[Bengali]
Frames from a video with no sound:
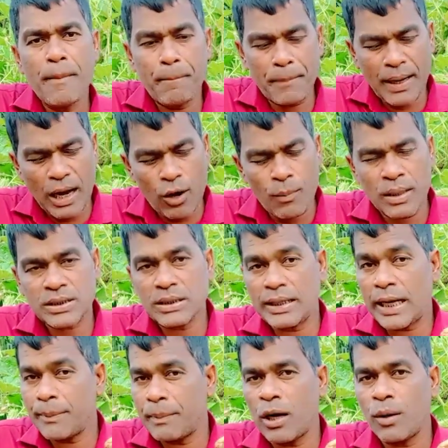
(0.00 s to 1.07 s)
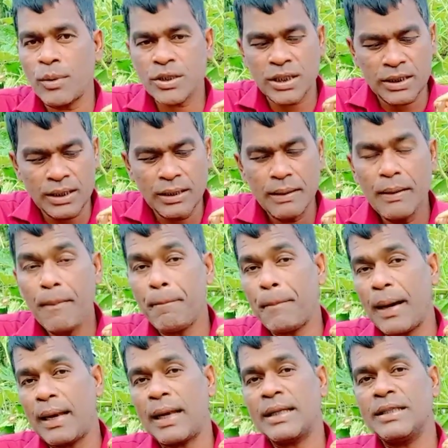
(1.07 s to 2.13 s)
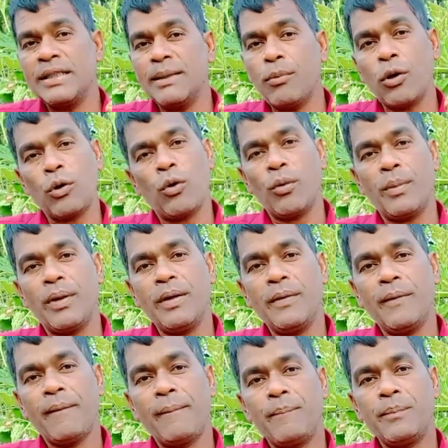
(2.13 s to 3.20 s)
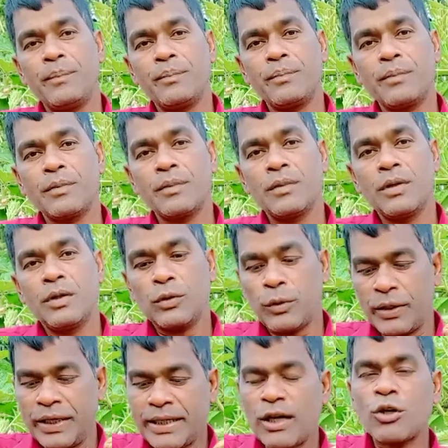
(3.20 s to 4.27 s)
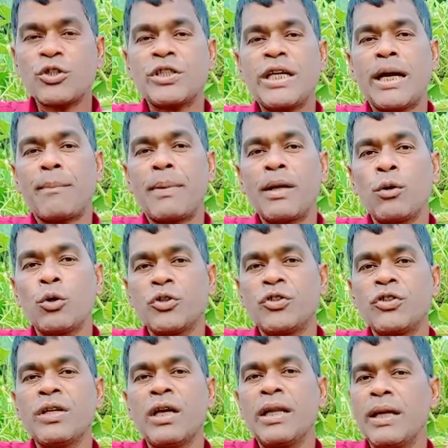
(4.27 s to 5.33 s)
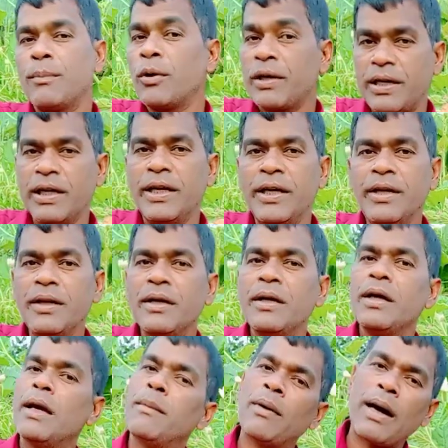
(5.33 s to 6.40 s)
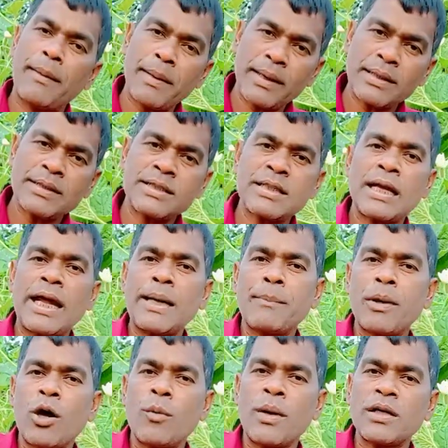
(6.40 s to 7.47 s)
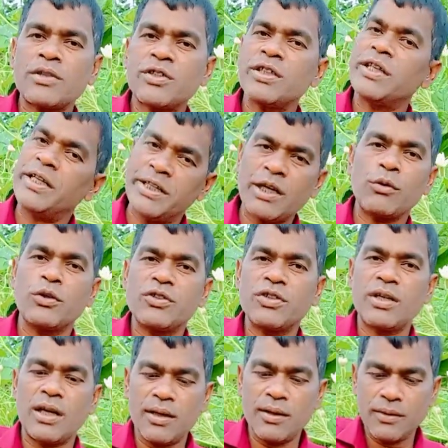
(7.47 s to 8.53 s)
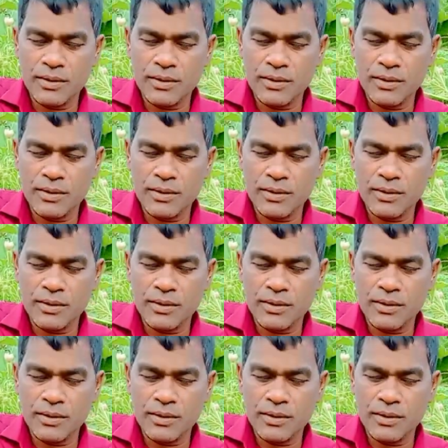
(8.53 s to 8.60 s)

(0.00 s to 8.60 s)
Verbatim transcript: ব্রাহমা লাইট ব্রাহমার সাথে পাল্লা দিয়ে বড় হবে তো এটা হচ্ছে একবারে অরিজিনাল এবং ক্লিন এবং আমার কাছে যে লাইট ব্রাহমা আছে এটা অরিজিনাল